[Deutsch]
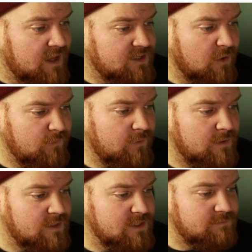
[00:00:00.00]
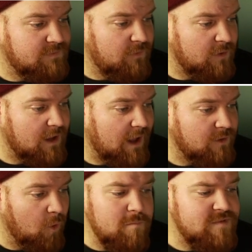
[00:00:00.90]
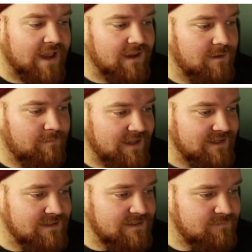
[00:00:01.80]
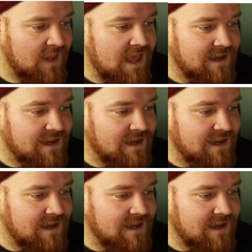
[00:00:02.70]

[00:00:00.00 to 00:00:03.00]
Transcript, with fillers: Ich hoffe, ich bewirke ein Umdenken bei Ihnen,